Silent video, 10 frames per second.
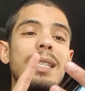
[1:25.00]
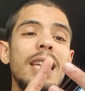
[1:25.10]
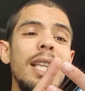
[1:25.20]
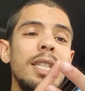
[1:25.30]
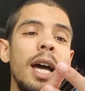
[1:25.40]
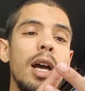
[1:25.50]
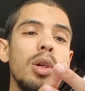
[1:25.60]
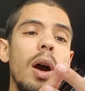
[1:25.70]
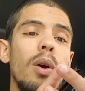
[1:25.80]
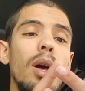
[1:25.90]
ثالث
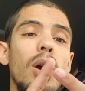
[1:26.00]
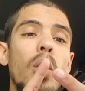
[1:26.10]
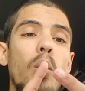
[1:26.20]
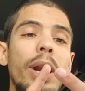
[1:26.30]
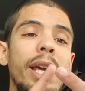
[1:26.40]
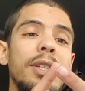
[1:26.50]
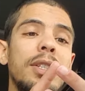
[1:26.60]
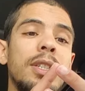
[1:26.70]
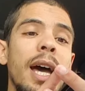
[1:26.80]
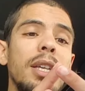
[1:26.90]
حاجه هو
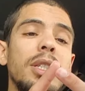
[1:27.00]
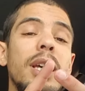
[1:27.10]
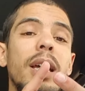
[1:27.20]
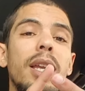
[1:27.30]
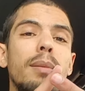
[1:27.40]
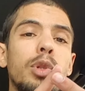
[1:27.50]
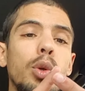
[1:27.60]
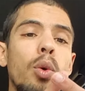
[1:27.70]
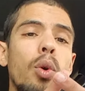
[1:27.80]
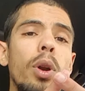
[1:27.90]
الحساس
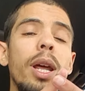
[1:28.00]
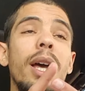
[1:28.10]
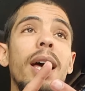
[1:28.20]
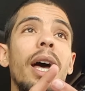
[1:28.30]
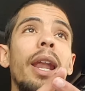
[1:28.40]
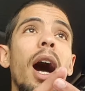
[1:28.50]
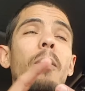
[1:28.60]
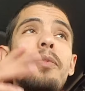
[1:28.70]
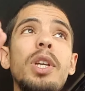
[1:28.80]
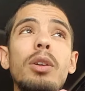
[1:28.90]
المسؤول على